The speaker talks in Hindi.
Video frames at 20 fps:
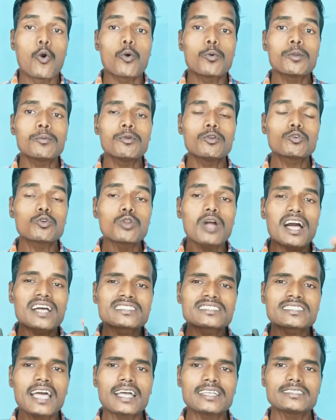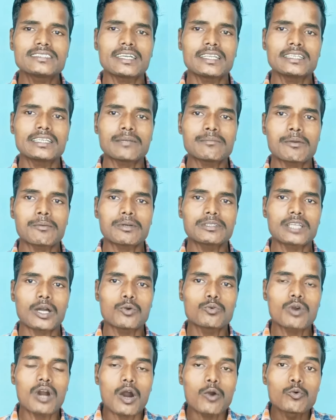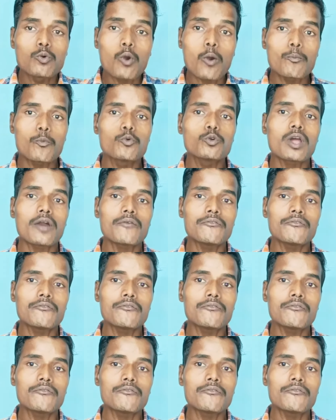वो भी बिल्कुल आसान तरीके में बताऊंगा वो पूरा